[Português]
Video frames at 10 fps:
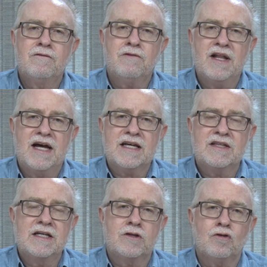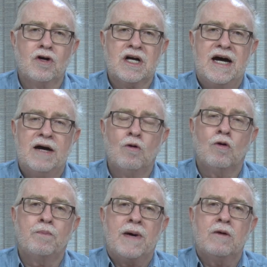falar que tem que trocar,
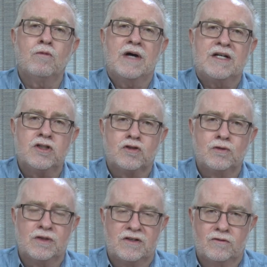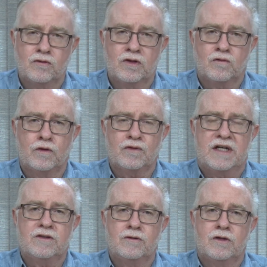ocupar o lugar de Judas. Judas foi o
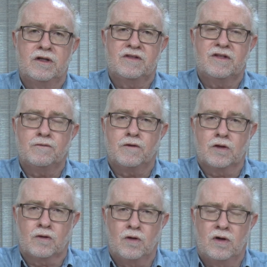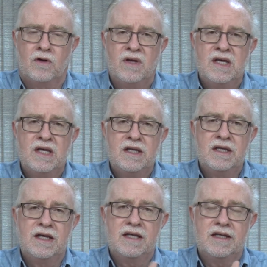traidor e se enforcou,
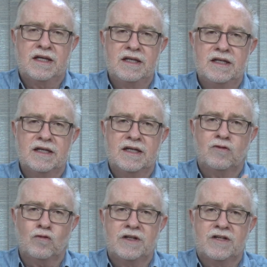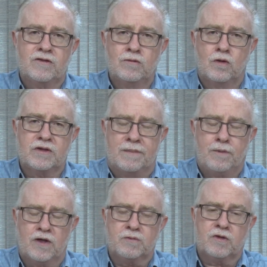e ele queria que ele escolhesse um outro
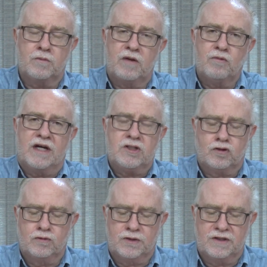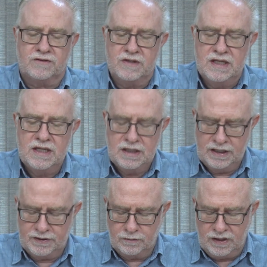apóstolo para tomar o lugar de Judas.
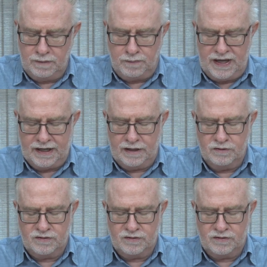Então ele pega